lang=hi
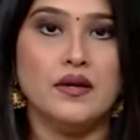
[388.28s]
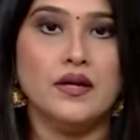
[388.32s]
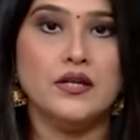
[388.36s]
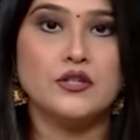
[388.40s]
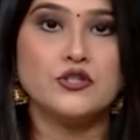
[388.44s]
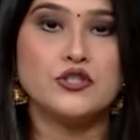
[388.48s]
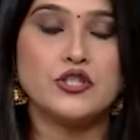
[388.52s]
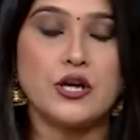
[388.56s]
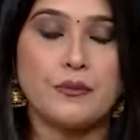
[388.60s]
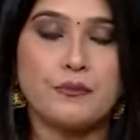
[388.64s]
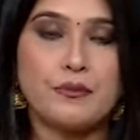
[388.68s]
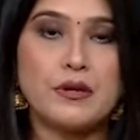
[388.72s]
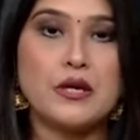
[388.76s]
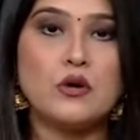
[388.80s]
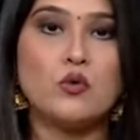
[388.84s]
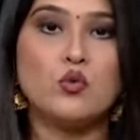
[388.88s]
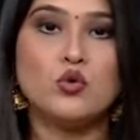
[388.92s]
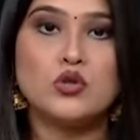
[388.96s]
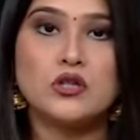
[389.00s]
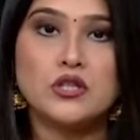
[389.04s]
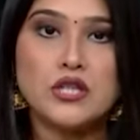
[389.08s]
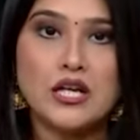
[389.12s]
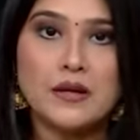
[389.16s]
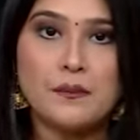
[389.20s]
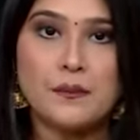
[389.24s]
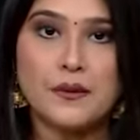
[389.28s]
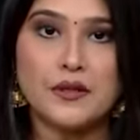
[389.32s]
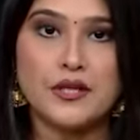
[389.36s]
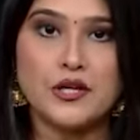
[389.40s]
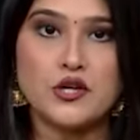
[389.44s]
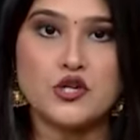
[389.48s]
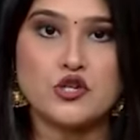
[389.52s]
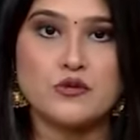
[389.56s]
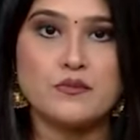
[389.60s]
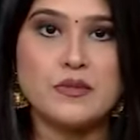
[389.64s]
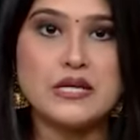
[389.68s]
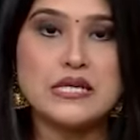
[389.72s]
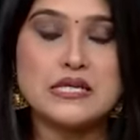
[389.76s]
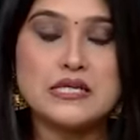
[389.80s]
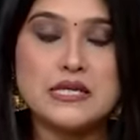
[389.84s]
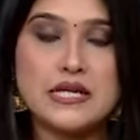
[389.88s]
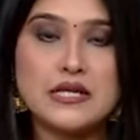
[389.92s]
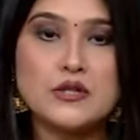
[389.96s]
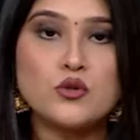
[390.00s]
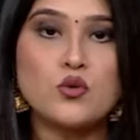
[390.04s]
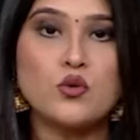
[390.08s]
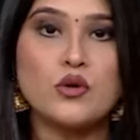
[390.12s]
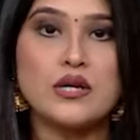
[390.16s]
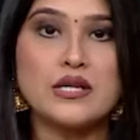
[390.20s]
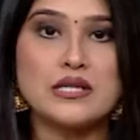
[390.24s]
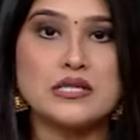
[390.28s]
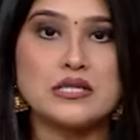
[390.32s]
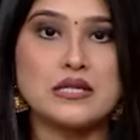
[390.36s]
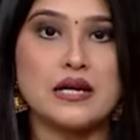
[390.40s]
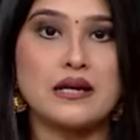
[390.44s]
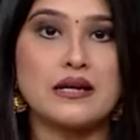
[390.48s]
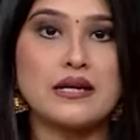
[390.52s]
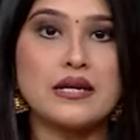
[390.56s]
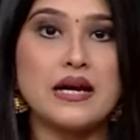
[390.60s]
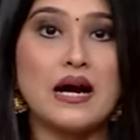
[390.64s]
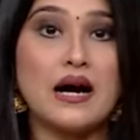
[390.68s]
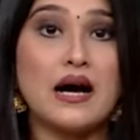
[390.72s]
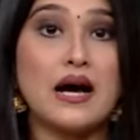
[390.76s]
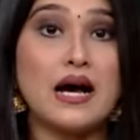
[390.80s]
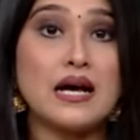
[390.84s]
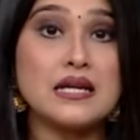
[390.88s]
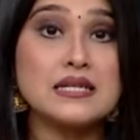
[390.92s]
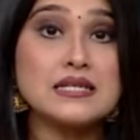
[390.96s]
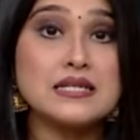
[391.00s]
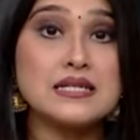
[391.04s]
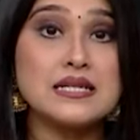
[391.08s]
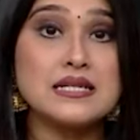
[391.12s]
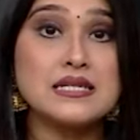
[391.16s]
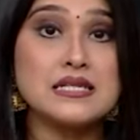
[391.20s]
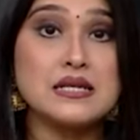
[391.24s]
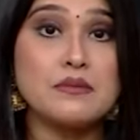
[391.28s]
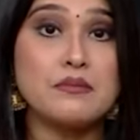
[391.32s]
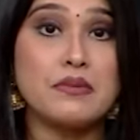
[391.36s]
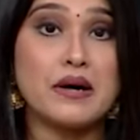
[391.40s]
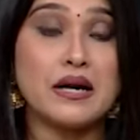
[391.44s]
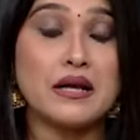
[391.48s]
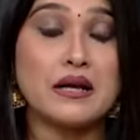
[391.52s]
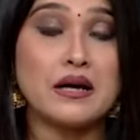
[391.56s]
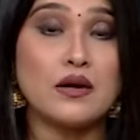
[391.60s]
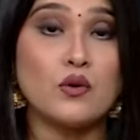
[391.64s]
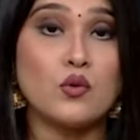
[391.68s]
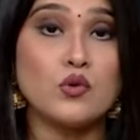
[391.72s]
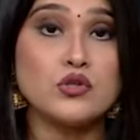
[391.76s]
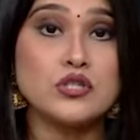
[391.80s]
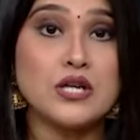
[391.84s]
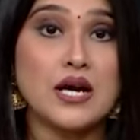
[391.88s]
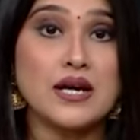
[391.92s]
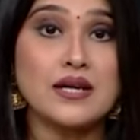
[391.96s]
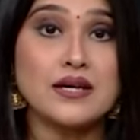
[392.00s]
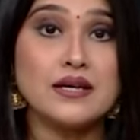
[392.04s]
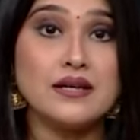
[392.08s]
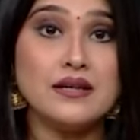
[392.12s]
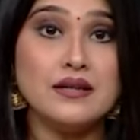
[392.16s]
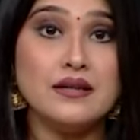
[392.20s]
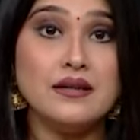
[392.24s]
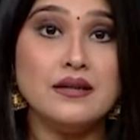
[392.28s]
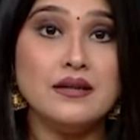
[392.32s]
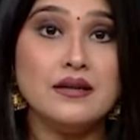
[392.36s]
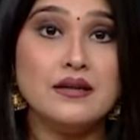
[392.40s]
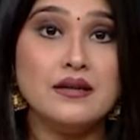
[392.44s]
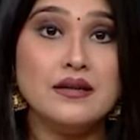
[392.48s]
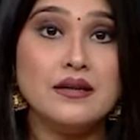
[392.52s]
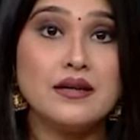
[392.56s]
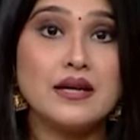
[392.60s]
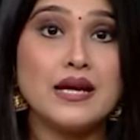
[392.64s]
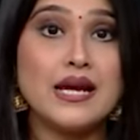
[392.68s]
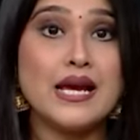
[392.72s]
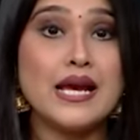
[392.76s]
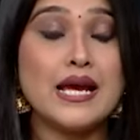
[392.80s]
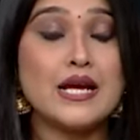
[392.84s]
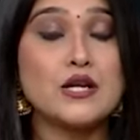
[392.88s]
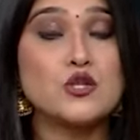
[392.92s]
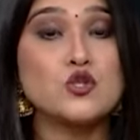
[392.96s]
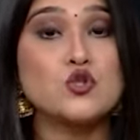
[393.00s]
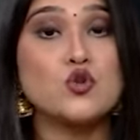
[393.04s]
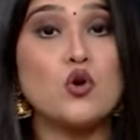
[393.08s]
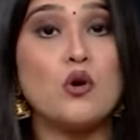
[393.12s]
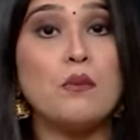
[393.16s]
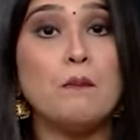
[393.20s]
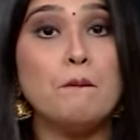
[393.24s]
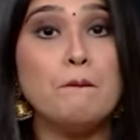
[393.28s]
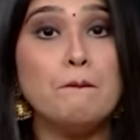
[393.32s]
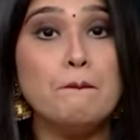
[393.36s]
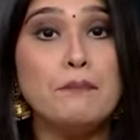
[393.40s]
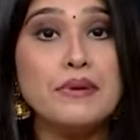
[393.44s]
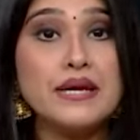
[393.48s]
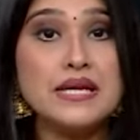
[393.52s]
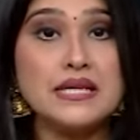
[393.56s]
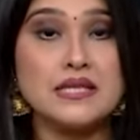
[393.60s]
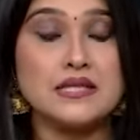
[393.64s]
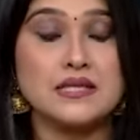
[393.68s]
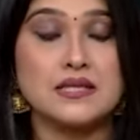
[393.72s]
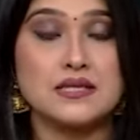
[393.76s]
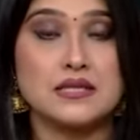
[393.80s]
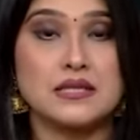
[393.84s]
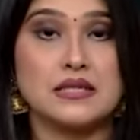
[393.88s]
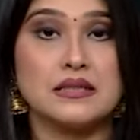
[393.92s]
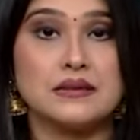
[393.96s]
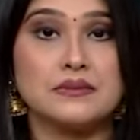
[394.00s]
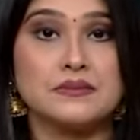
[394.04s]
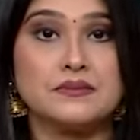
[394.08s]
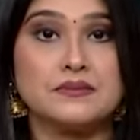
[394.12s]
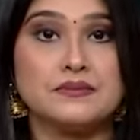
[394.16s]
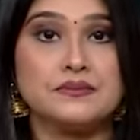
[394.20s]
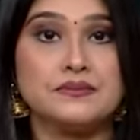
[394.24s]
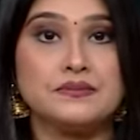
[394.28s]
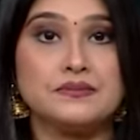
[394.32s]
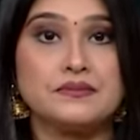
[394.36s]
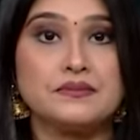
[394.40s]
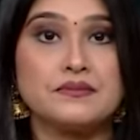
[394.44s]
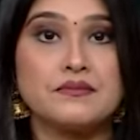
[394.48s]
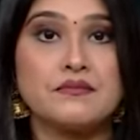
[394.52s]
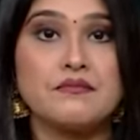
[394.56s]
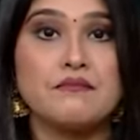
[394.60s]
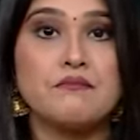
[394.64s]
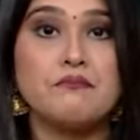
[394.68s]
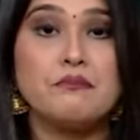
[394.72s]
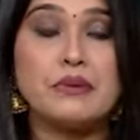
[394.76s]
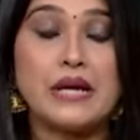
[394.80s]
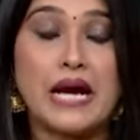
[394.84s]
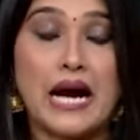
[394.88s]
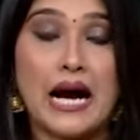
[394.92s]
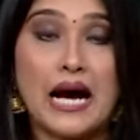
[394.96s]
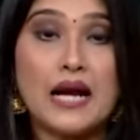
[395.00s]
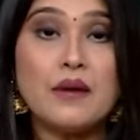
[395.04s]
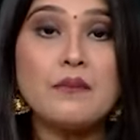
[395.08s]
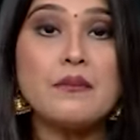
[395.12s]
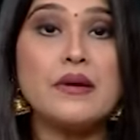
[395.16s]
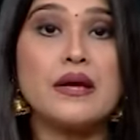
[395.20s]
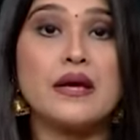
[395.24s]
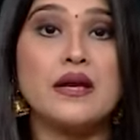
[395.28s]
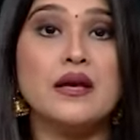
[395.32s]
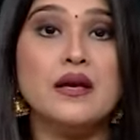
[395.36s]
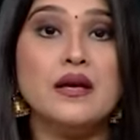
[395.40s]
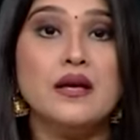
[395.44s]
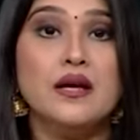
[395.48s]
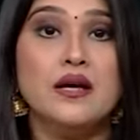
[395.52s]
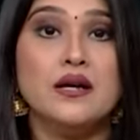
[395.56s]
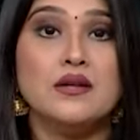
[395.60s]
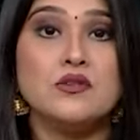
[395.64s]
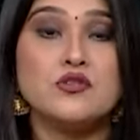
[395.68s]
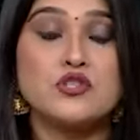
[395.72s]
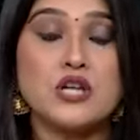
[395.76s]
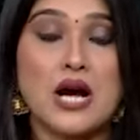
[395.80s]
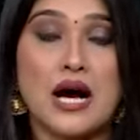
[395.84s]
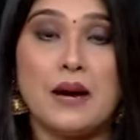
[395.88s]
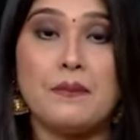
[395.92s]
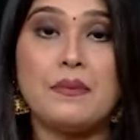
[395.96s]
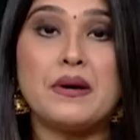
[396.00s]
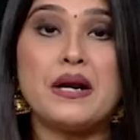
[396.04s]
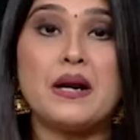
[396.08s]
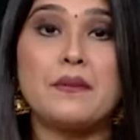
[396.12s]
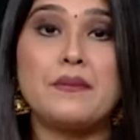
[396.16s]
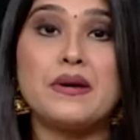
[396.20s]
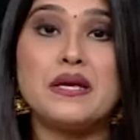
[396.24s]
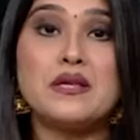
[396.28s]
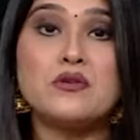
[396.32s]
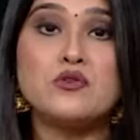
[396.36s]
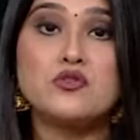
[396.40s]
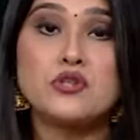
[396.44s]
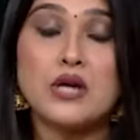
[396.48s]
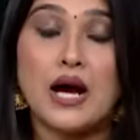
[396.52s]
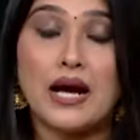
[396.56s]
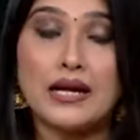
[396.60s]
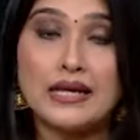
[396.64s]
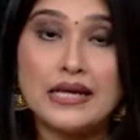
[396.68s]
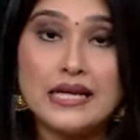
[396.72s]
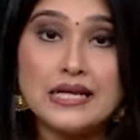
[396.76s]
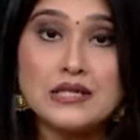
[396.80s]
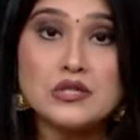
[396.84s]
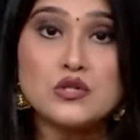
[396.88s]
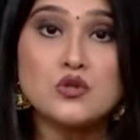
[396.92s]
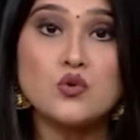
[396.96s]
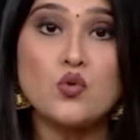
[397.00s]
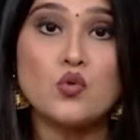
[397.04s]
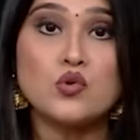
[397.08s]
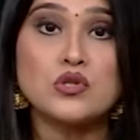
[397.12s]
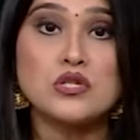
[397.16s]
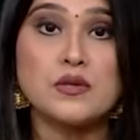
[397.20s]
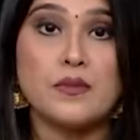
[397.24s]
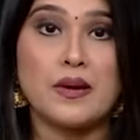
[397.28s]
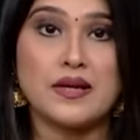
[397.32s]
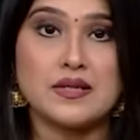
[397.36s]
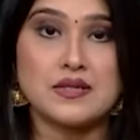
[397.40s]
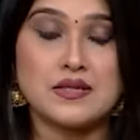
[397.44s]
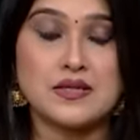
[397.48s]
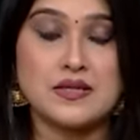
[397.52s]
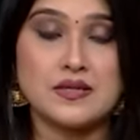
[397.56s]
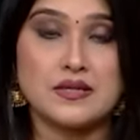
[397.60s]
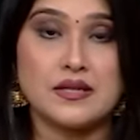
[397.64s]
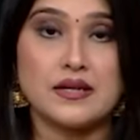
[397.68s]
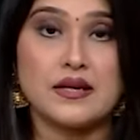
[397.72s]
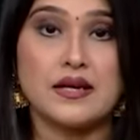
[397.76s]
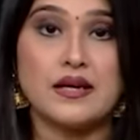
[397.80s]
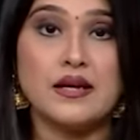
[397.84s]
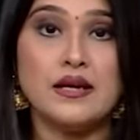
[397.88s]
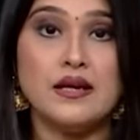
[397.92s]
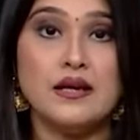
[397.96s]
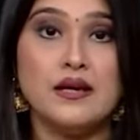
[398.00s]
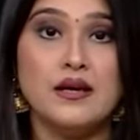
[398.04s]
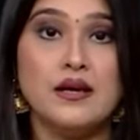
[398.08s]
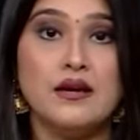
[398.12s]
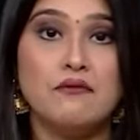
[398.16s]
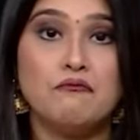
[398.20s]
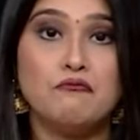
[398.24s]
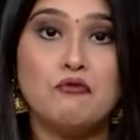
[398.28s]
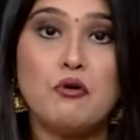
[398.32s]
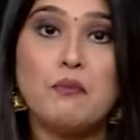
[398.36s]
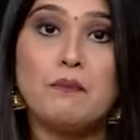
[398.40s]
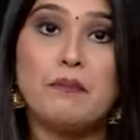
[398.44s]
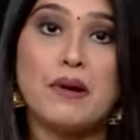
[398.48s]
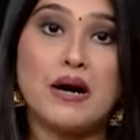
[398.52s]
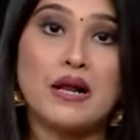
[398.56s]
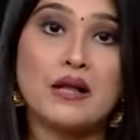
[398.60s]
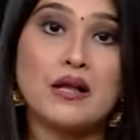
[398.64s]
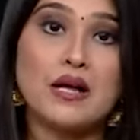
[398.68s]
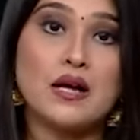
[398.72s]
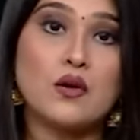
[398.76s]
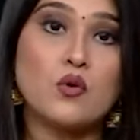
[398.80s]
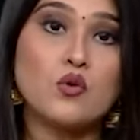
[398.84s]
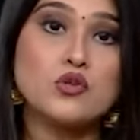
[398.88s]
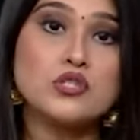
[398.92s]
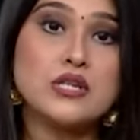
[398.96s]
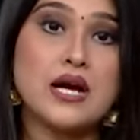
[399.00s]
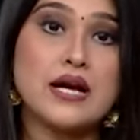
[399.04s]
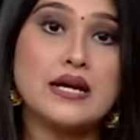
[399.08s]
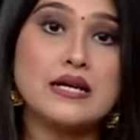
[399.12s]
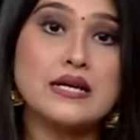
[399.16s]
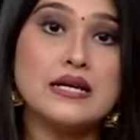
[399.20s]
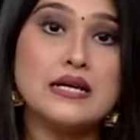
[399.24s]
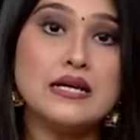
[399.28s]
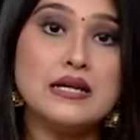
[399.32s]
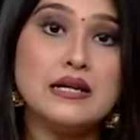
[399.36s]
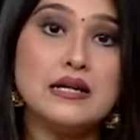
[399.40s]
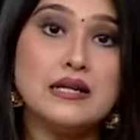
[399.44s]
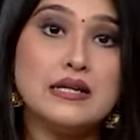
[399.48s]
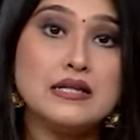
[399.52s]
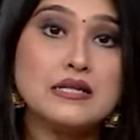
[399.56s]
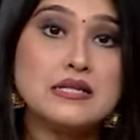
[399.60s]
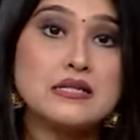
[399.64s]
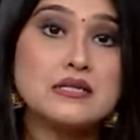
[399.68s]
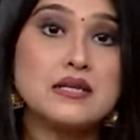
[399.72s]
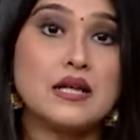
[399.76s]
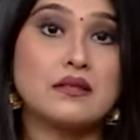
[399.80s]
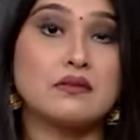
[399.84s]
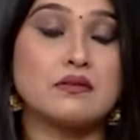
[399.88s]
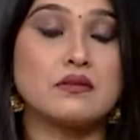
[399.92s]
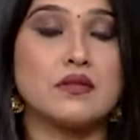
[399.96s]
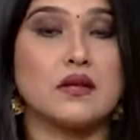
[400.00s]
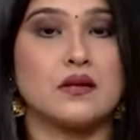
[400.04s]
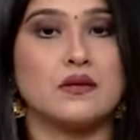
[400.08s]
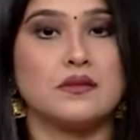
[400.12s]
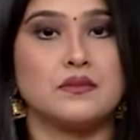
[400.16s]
जबकि उत्तर प्रदेश में सीटों की संख्या 80 से बढ़कर हो जाएगी 120। बिहार में जहां पर अभी 40 लोकसभा सीटें हैं वो बढ़कर हो जाएंगी 70।